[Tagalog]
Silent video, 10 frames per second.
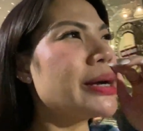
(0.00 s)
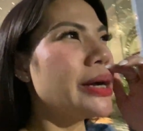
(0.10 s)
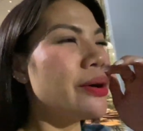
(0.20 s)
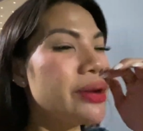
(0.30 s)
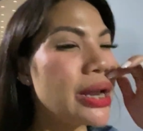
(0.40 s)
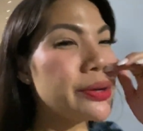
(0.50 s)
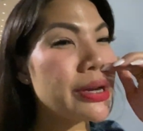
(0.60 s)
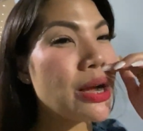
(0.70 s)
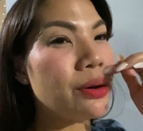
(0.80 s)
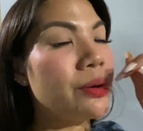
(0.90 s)
Ako, lalo
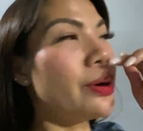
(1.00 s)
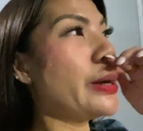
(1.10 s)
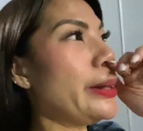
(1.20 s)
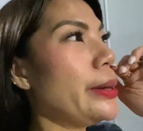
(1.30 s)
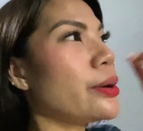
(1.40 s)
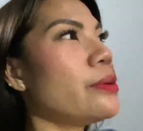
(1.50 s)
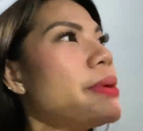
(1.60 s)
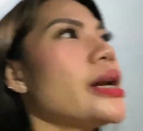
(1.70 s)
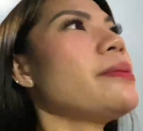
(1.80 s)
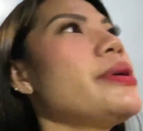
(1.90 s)
na ako, kung
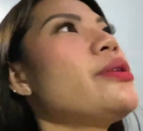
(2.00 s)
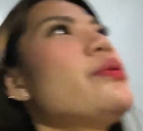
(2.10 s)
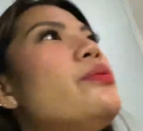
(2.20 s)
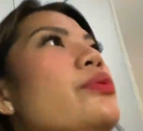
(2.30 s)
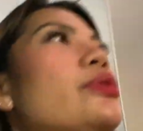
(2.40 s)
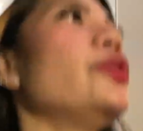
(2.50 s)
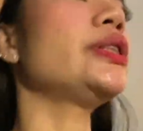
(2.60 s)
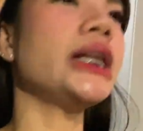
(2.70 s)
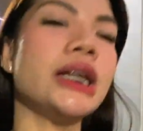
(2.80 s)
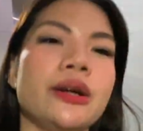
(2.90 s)
marami, kung
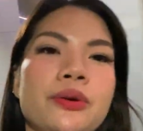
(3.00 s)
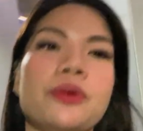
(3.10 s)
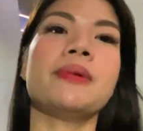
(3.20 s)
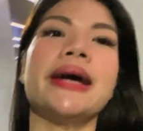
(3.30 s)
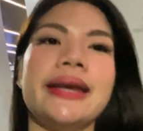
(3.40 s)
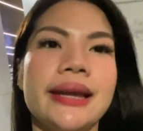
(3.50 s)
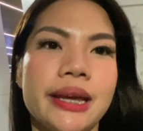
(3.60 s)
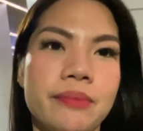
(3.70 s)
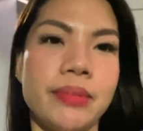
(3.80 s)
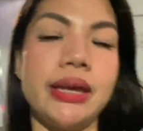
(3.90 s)
konti lang kayo kumain
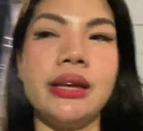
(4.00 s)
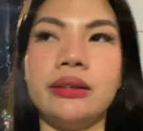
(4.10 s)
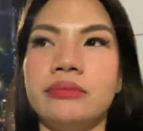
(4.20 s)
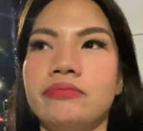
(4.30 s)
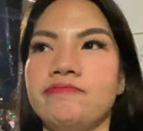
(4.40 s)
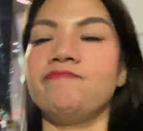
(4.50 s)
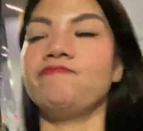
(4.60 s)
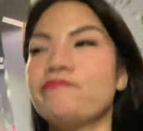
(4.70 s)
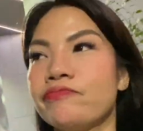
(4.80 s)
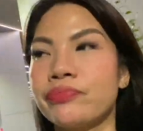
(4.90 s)
like me,
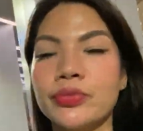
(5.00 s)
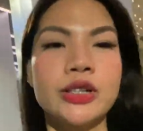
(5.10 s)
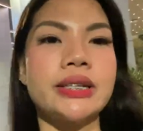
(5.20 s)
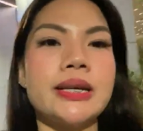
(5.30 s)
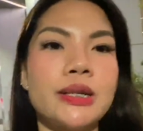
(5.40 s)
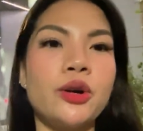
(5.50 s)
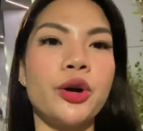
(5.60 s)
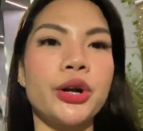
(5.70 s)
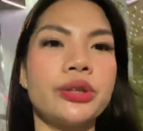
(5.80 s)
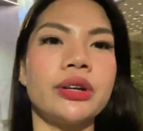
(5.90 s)
sa isang
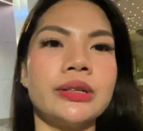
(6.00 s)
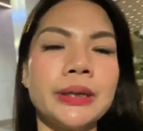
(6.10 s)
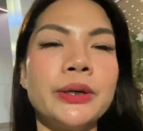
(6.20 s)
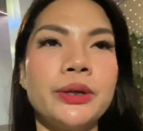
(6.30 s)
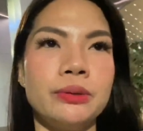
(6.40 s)
order na ko,